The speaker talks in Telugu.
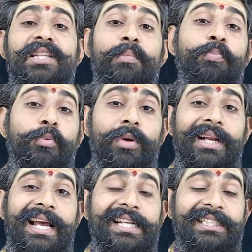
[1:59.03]

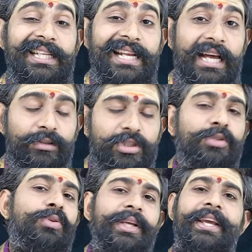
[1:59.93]
సంపూర్ణంగా శనిగ్రహ
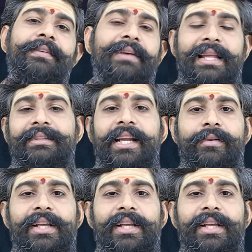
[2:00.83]
దోషం తొలగి వాళ్ళందరికీ